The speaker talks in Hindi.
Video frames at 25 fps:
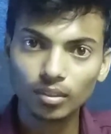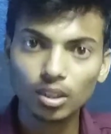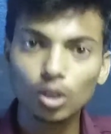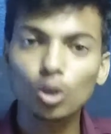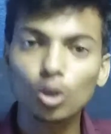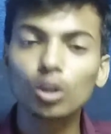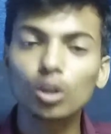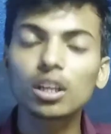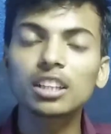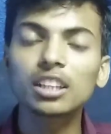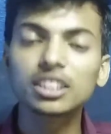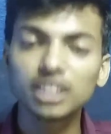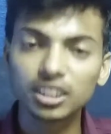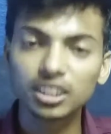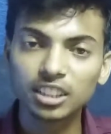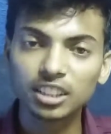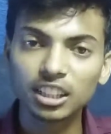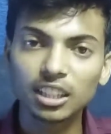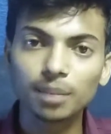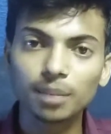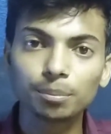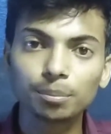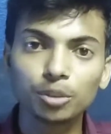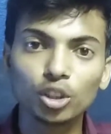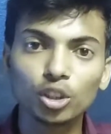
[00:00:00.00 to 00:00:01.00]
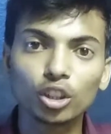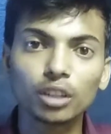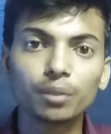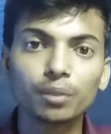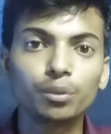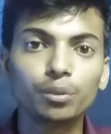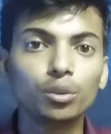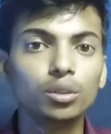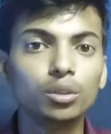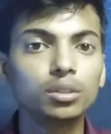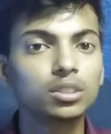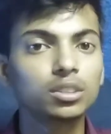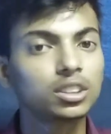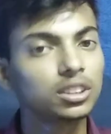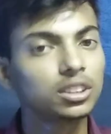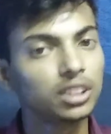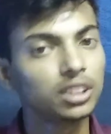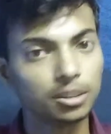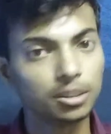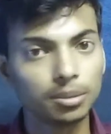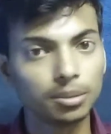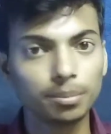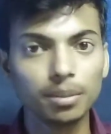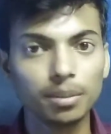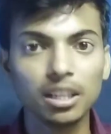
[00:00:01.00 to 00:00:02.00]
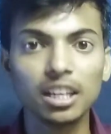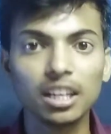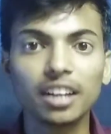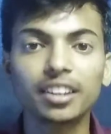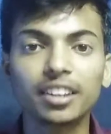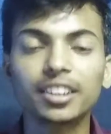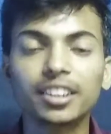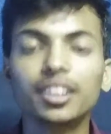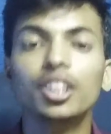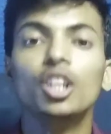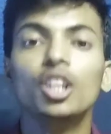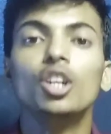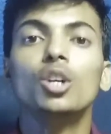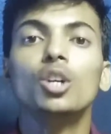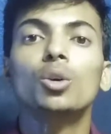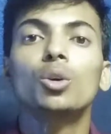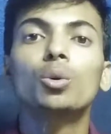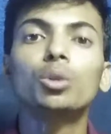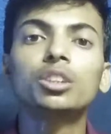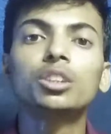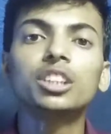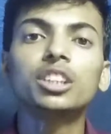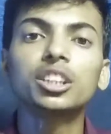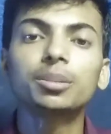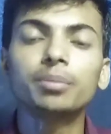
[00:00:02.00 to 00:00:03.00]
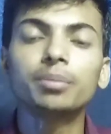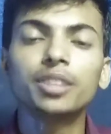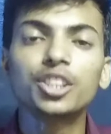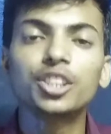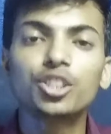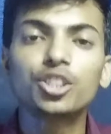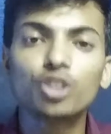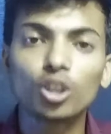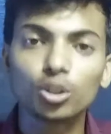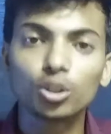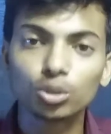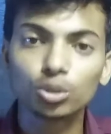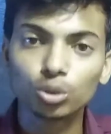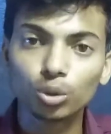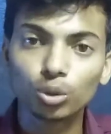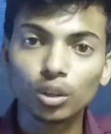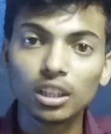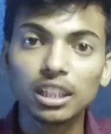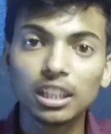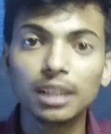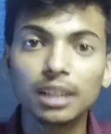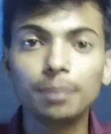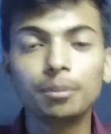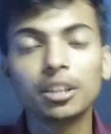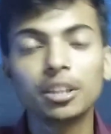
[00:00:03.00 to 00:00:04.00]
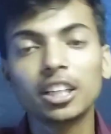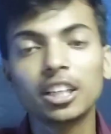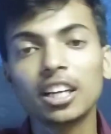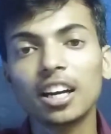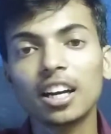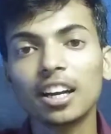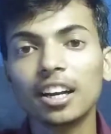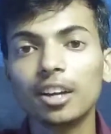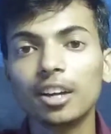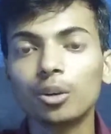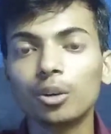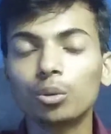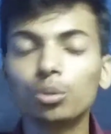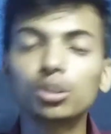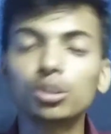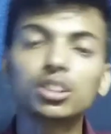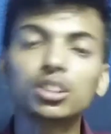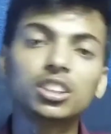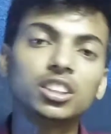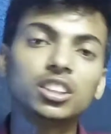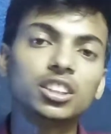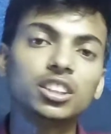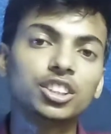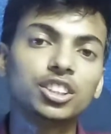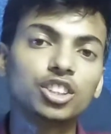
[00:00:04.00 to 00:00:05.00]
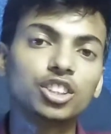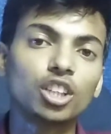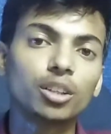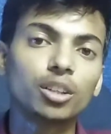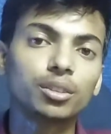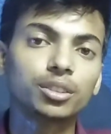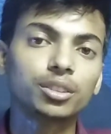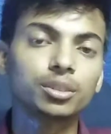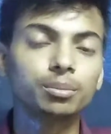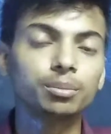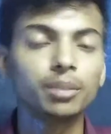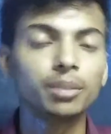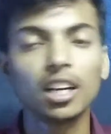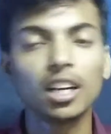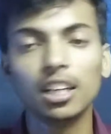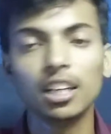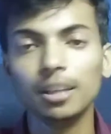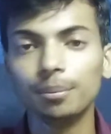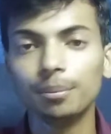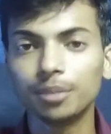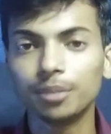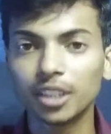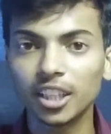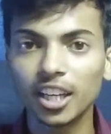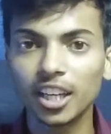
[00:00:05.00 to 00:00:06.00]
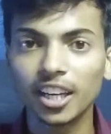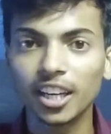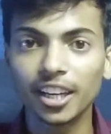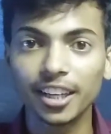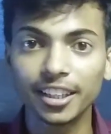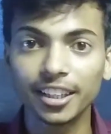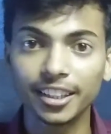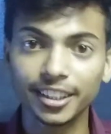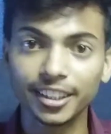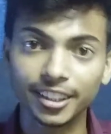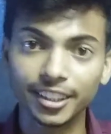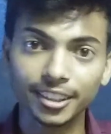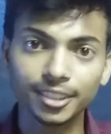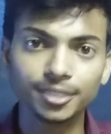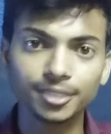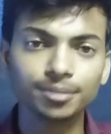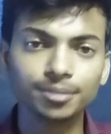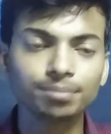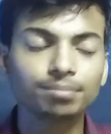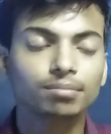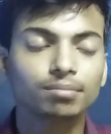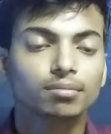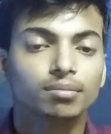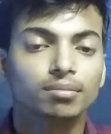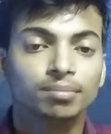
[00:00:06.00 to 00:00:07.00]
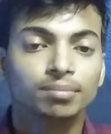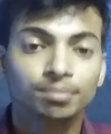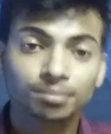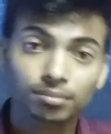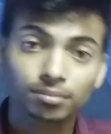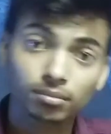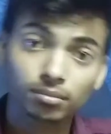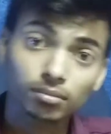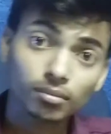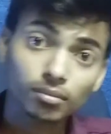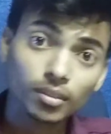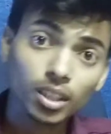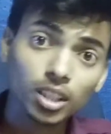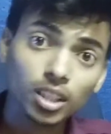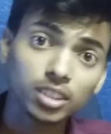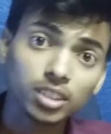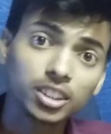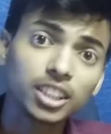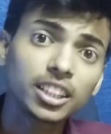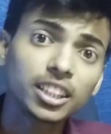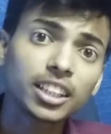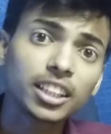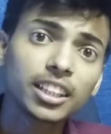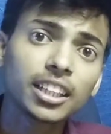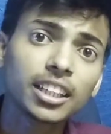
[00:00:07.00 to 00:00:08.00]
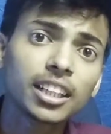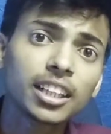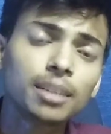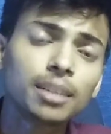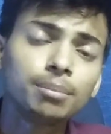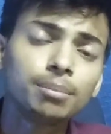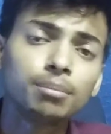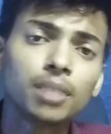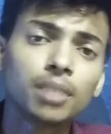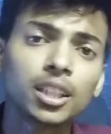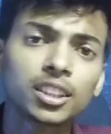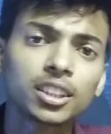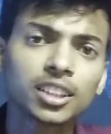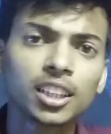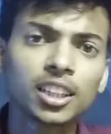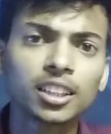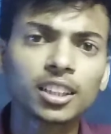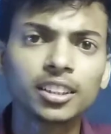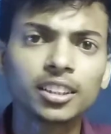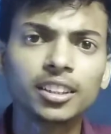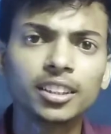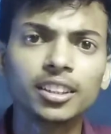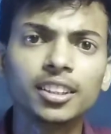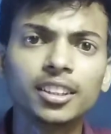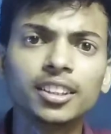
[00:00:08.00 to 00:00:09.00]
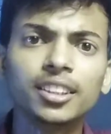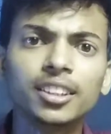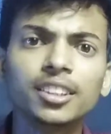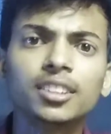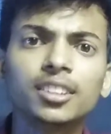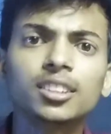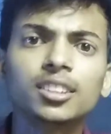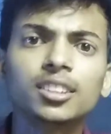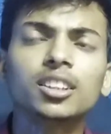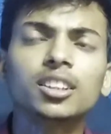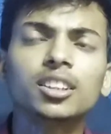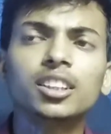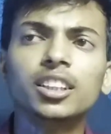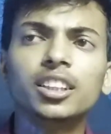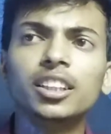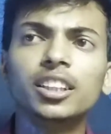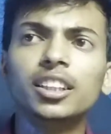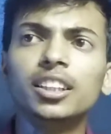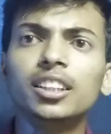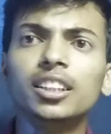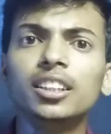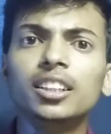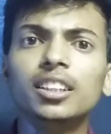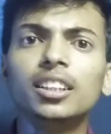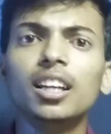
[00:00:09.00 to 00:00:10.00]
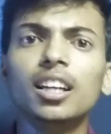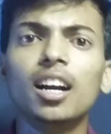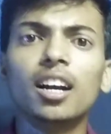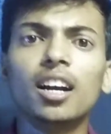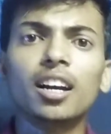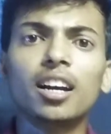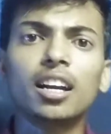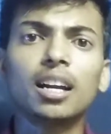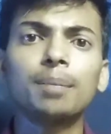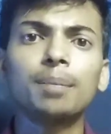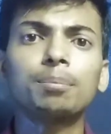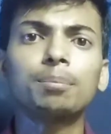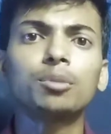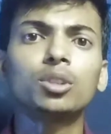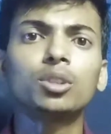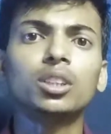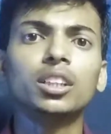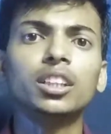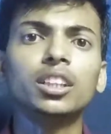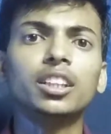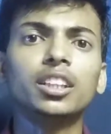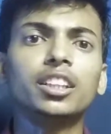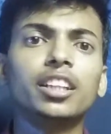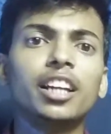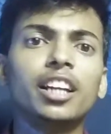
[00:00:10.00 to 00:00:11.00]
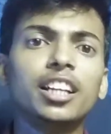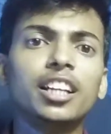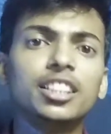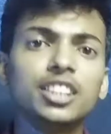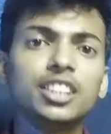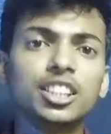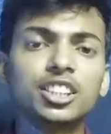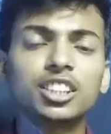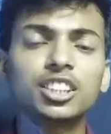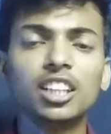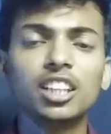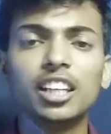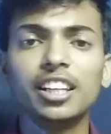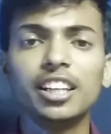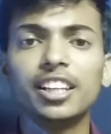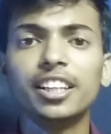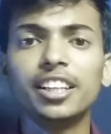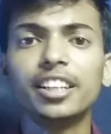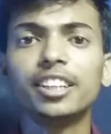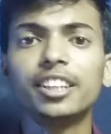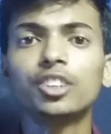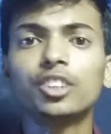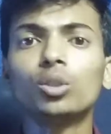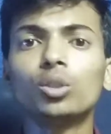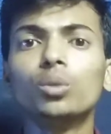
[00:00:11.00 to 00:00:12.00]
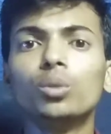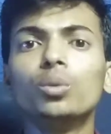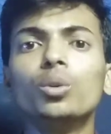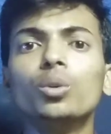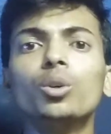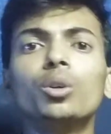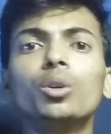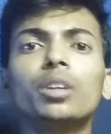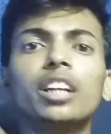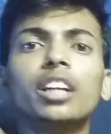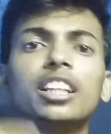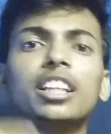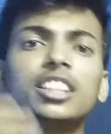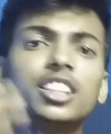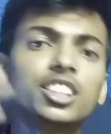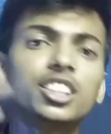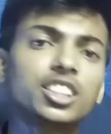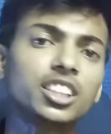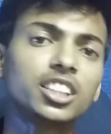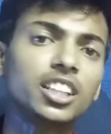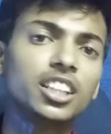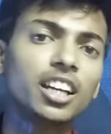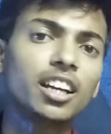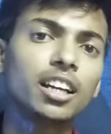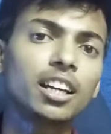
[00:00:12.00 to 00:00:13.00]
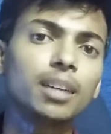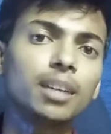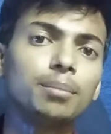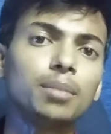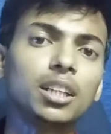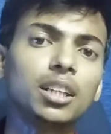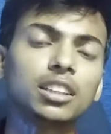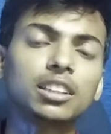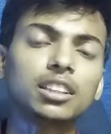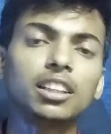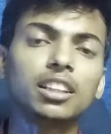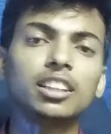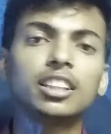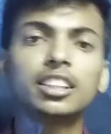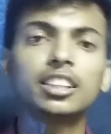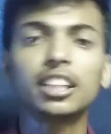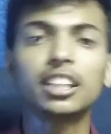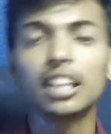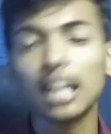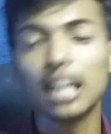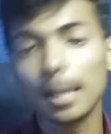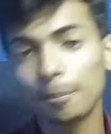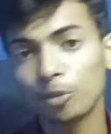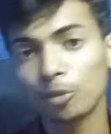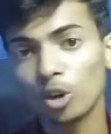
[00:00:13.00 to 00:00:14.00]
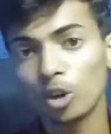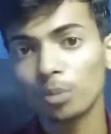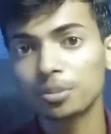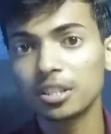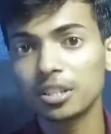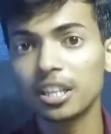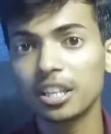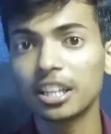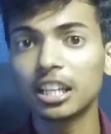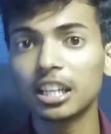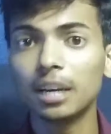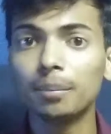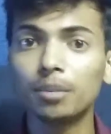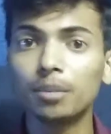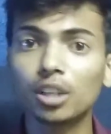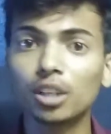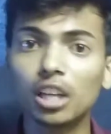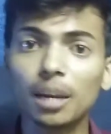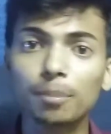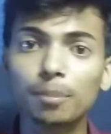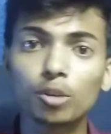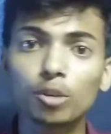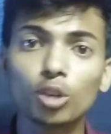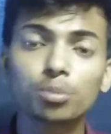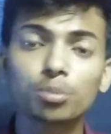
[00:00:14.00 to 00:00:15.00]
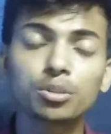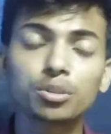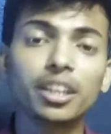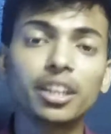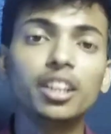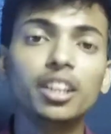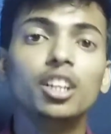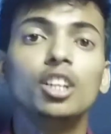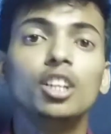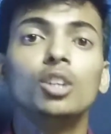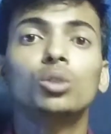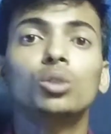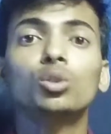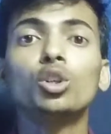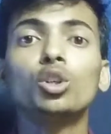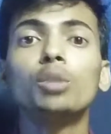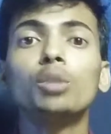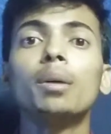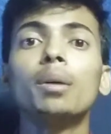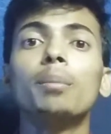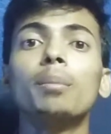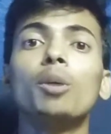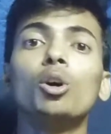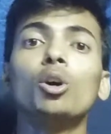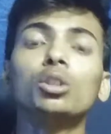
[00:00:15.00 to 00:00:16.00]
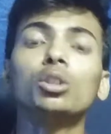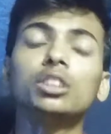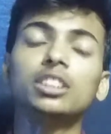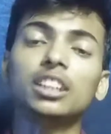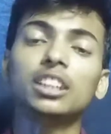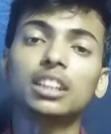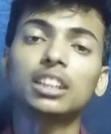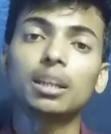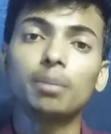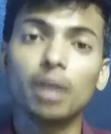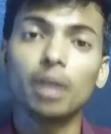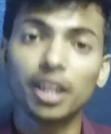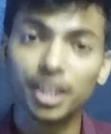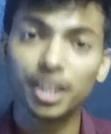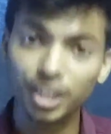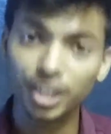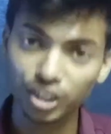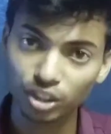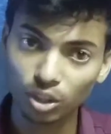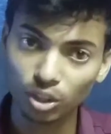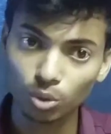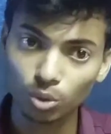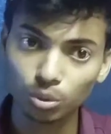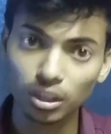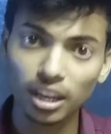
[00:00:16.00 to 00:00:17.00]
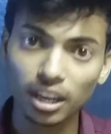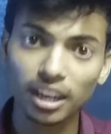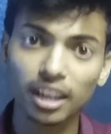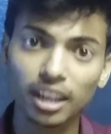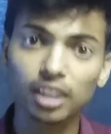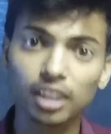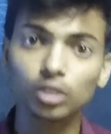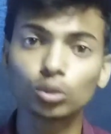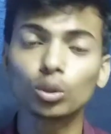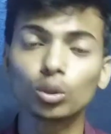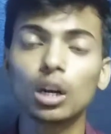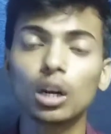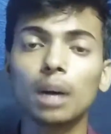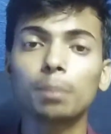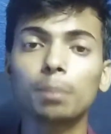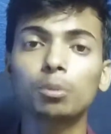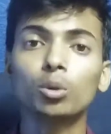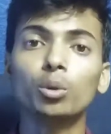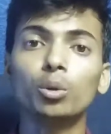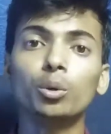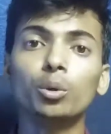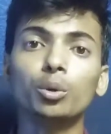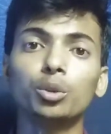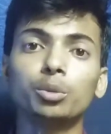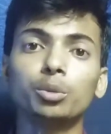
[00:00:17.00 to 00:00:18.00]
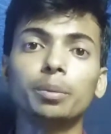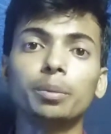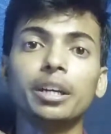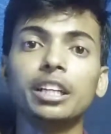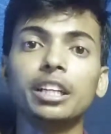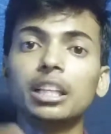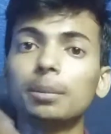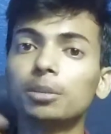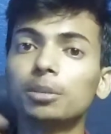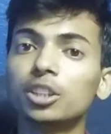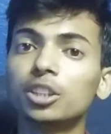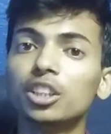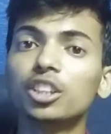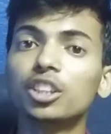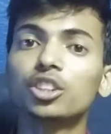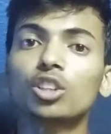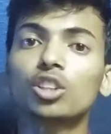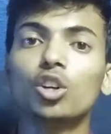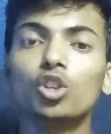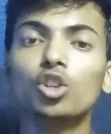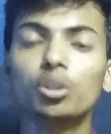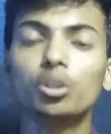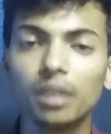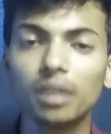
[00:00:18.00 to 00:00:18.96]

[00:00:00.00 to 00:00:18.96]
और अच्छी अच्छी कंपनियों के फ़ोन इसमें मिल जाएंगे कुछ इसमें स्टॉक जो है लिमिटेड आ रहे हैं कुछ स्टॉक इसमें अनलिमिटेड आ रहे हैं जैसे कि अगर हम बात करते हैं कि अगर आपके ग्रेजुएट्स लेने हैं तो वो ग्रेजुएट्स की अगर हम बात करें जैसे कि लैपटॉप्स हैं गेमिंग लैपटॉप्स हैं तो इनमें बहुत ही ज़्यादा भारी डिस्काउंट आ रहा है तो आपको इसमें एट्टी परसेंट डिस्काउंट